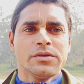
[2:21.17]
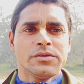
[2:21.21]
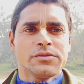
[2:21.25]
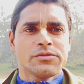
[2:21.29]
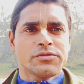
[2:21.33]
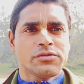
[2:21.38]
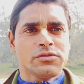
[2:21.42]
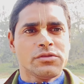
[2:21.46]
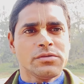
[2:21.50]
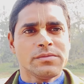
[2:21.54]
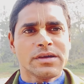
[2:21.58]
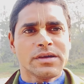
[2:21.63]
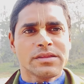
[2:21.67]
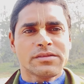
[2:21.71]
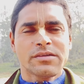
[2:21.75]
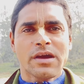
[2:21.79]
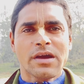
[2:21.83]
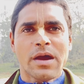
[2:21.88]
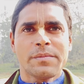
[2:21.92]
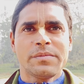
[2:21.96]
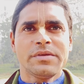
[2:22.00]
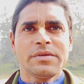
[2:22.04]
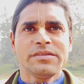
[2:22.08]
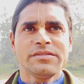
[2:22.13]
শুধুমাত্র
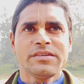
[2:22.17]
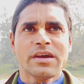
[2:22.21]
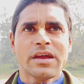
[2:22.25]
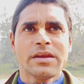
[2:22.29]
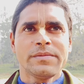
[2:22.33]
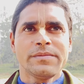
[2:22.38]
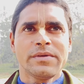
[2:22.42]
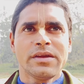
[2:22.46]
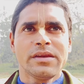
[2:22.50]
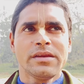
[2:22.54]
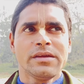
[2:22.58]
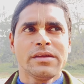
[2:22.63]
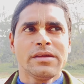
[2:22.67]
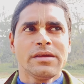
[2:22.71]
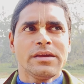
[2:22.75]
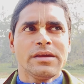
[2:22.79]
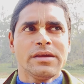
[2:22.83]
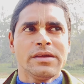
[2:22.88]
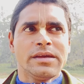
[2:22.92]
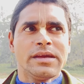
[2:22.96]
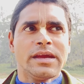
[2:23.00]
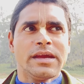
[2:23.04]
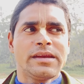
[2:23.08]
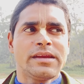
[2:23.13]
আপনি জানবেন
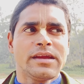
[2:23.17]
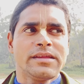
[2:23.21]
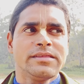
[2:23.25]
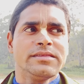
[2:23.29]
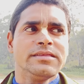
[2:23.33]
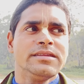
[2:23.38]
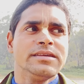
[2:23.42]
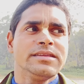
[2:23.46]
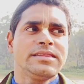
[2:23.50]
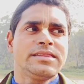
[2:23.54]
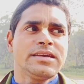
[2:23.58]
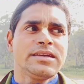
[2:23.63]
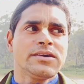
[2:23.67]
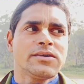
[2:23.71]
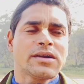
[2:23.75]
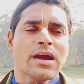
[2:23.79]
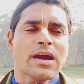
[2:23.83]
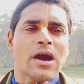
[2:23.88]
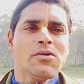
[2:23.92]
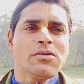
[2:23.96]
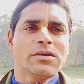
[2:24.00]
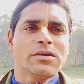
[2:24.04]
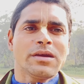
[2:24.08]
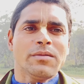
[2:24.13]
এটা দ্বিতীয়
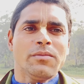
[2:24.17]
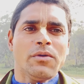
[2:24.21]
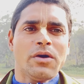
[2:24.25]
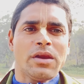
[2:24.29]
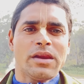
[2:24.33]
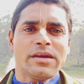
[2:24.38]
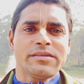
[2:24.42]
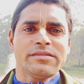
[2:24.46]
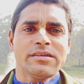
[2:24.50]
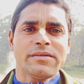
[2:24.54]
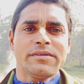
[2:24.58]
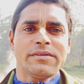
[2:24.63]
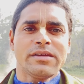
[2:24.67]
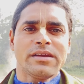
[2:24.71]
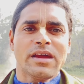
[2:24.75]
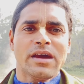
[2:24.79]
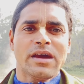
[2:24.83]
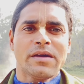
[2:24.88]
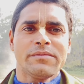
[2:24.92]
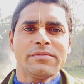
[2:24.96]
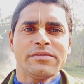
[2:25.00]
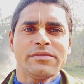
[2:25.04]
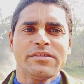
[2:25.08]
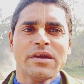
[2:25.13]
কাউকে বলা যাবে না
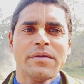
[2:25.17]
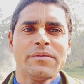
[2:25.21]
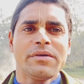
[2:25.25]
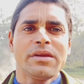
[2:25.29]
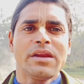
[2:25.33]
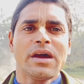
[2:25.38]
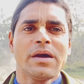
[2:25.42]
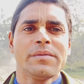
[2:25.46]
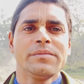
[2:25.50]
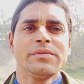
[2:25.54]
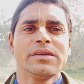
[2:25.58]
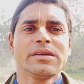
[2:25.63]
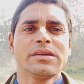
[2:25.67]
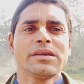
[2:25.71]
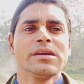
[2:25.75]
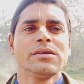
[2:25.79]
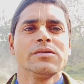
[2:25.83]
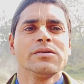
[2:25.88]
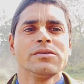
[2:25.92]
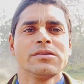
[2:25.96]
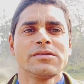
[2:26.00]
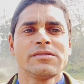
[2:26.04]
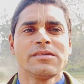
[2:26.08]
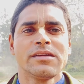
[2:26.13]
যাবে না আপনি কি
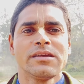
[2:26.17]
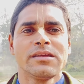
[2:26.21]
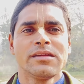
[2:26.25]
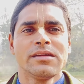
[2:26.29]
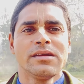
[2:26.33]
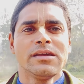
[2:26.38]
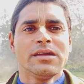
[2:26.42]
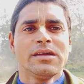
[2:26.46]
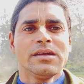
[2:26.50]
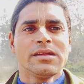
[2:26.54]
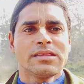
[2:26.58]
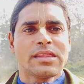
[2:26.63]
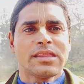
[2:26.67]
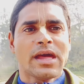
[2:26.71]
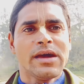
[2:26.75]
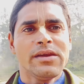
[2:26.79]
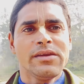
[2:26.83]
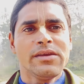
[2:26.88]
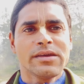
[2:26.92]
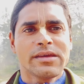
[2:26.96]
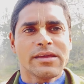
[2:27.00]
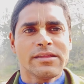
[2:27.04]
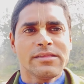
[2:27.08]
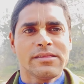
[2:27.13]
করছেন
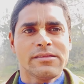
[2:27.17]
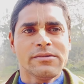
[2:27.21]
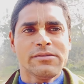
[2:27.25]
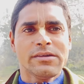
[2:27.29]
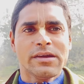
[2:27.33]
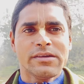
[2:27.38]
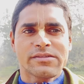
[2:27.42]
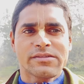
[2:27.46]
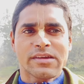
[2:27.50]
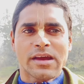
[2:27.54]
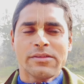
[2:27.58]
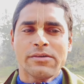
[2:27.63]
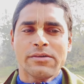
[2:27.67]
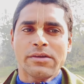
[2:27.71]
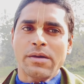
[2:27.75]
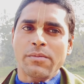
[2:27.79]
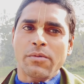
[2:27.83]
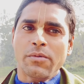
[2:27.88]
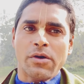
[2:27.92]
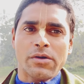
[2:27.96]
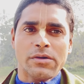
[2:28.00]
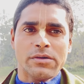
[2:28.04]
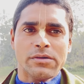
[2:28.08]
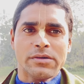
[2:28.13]
তাহলে কিন্তু এই সাধনা
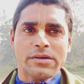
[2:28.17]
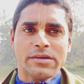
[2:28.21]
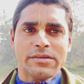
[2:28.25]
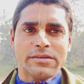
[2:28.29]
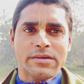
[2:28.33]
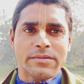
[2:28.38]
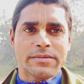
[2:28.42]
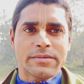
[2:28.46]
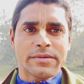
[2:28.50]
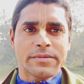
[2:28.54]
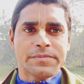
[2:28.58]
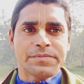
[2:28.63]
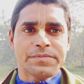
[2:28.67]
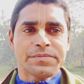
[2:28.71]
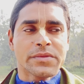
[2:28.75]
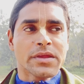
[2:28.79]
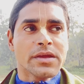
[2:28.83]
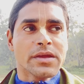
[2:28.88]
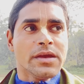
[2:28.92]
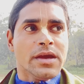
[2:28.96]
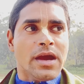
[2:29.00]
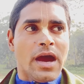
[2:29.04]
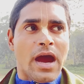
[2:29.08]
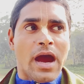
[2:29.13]
ভঙ্গ হয়ে যাবে
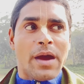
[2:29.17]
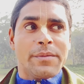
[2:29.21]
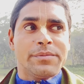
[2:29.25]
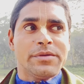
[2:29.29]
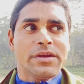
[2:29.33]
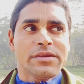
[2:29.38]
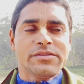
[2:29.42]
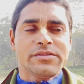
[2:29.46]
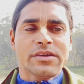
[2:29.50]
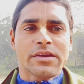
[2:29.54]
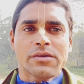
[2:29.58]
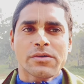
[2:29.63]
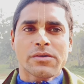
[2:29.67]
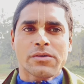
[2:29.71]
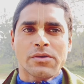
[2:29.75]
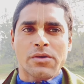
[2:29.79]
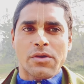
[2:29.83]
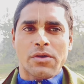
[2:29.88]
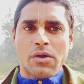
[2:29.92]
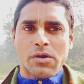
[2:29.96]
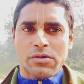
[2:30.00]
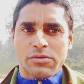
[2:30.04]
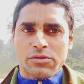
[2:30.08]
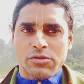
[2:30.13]
আপনার যেন কোনো
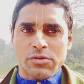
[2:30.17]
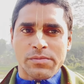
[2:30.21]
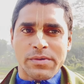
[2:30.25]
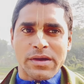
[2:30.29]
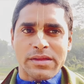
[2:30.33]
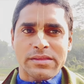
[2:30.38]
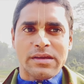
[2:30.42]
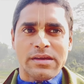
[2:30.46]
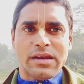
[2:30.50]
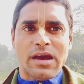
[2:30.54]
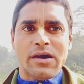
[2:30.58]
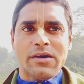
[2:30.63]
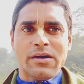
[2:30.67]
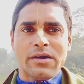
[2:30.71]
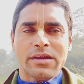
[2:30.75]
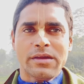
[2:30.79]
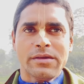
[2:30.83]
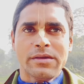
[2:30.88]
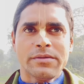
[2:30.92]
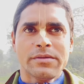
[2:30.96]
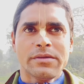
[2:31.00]
রক্তপাত না হয়